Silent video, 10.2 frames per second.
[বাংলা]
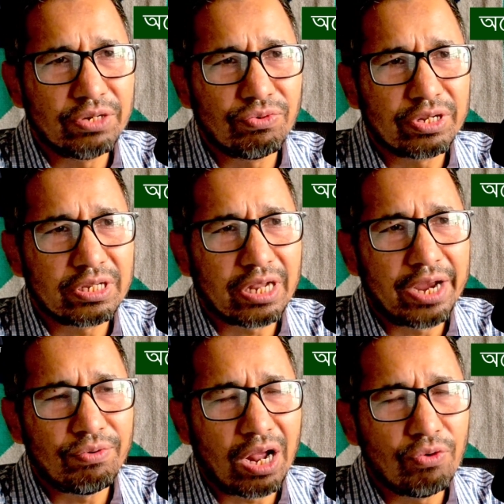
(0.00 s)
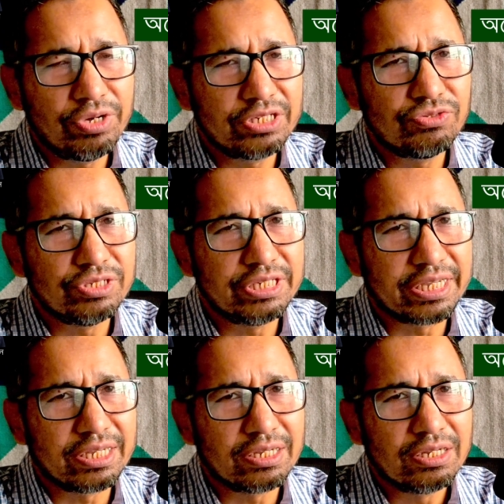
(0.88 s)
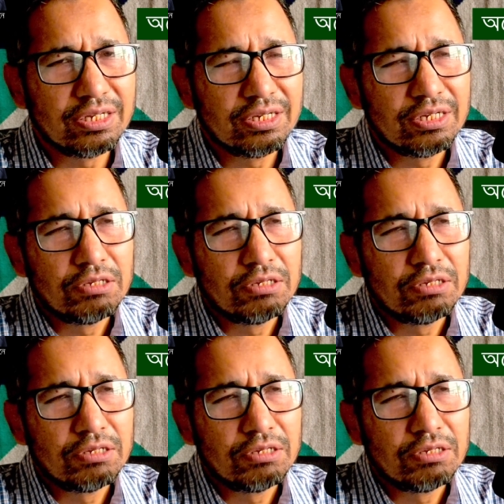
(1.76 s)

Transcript: নেটওয়ার্কের um, আউটেজ যদি দেখি